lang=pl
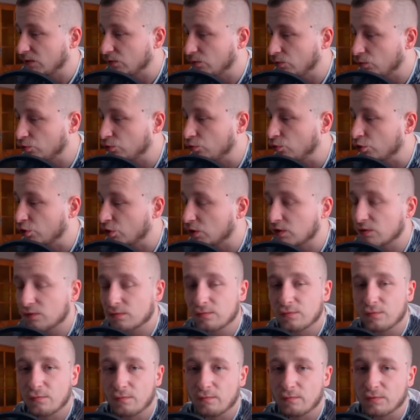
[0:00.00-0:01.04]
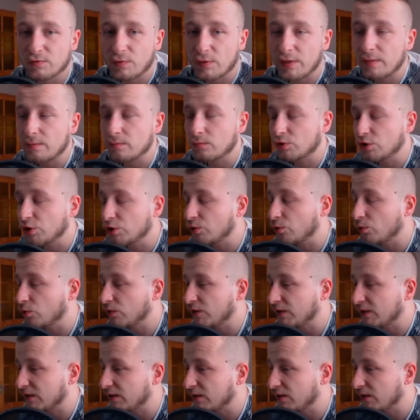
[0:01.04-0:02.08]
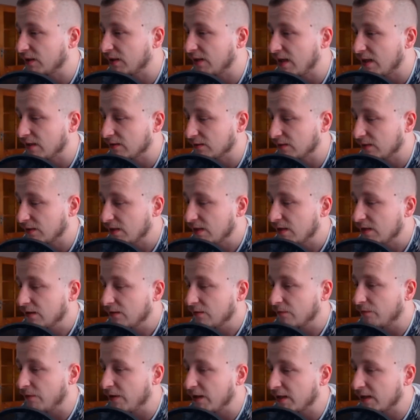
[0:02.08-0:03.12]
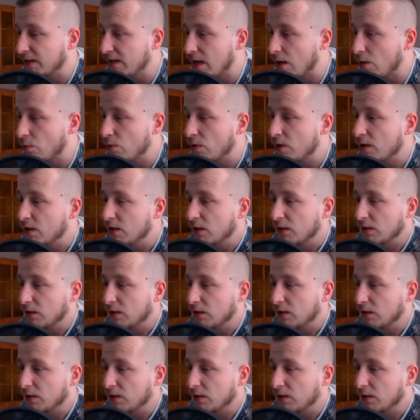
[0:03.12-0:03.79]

Już dużo w swoim życiu tych grand wygrał.